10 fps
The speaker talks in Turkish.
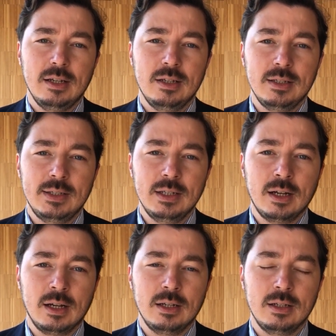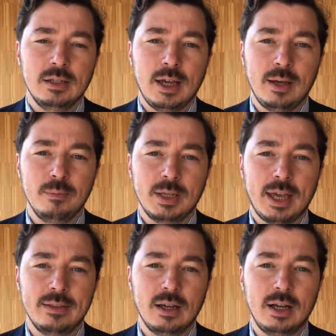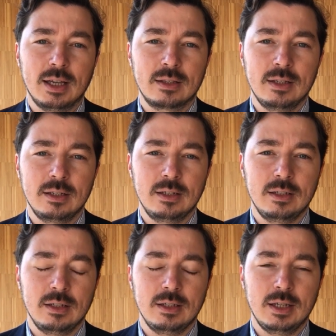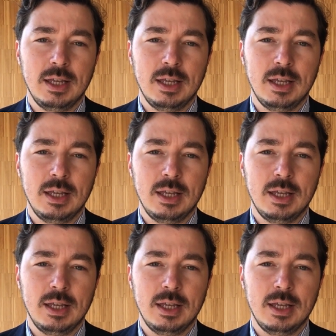E, zira e, hem kendi hayatlarının e,